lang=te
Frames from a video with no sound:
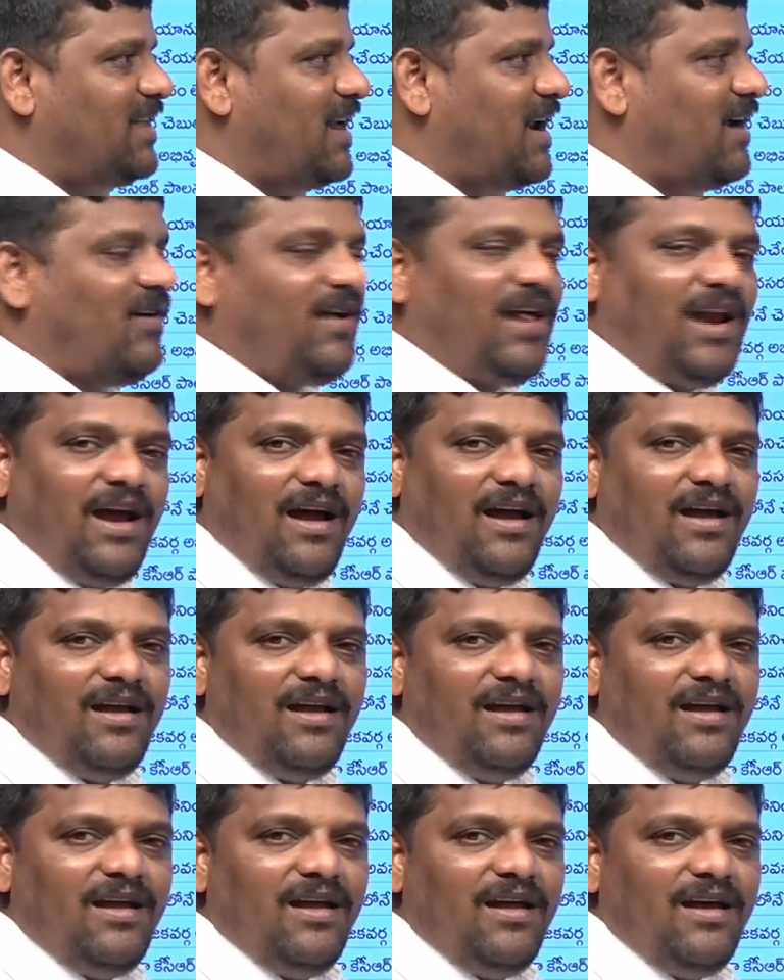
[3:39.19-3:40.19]
ఇస్తారా లేదు
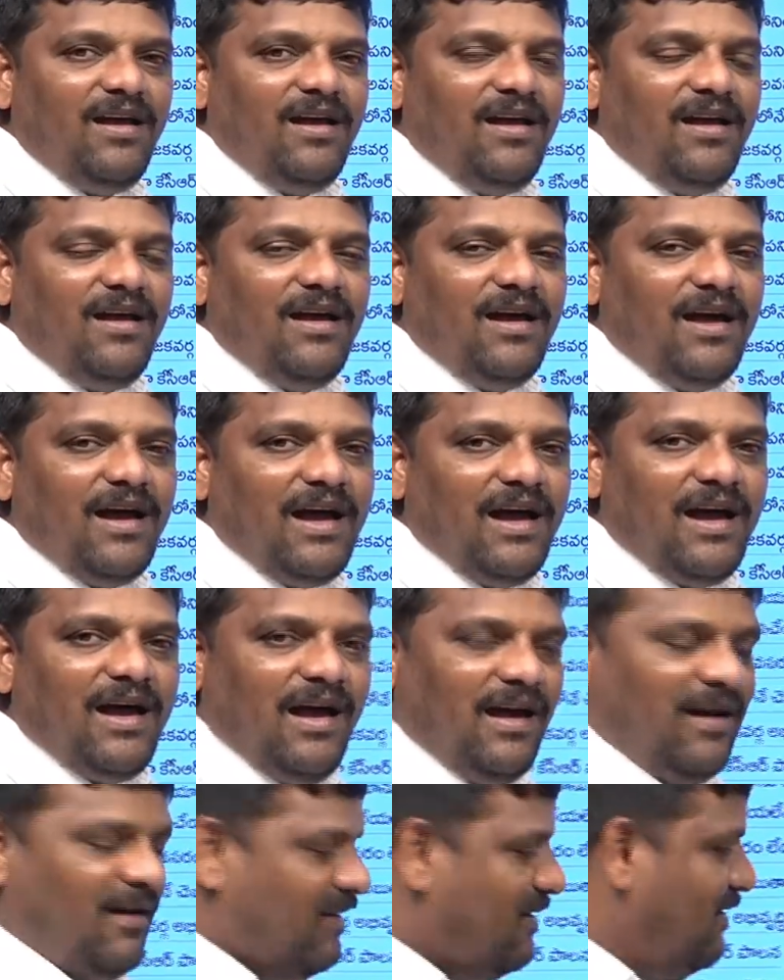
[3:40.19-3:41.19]
అనుచరులే
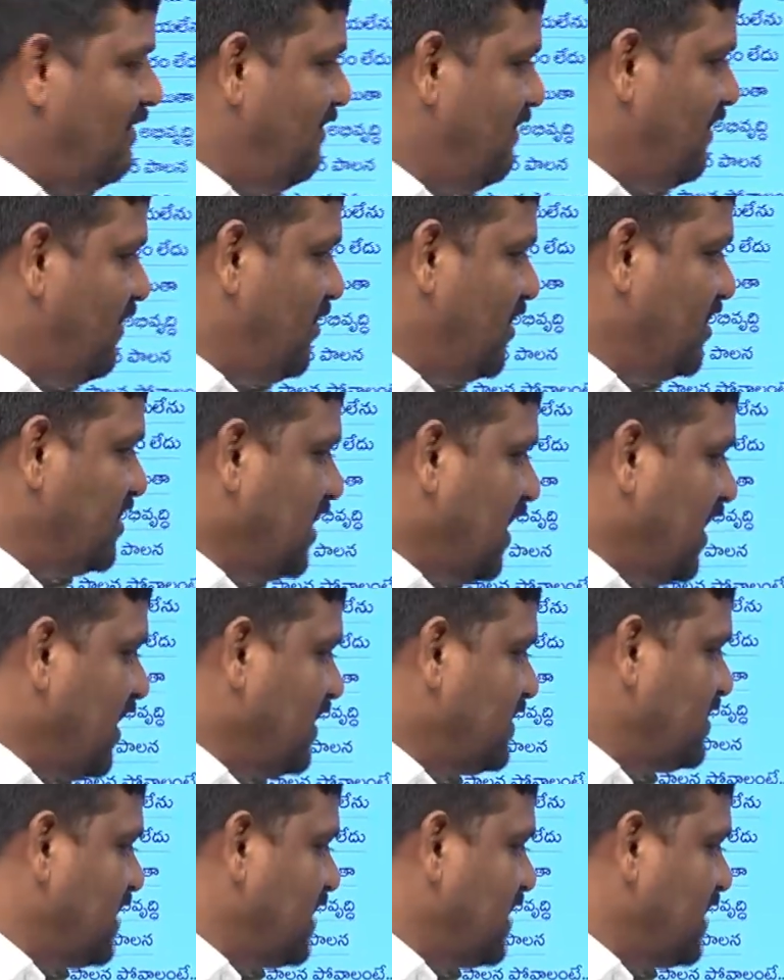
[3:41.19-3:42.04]
నాయకులు బీసీలకు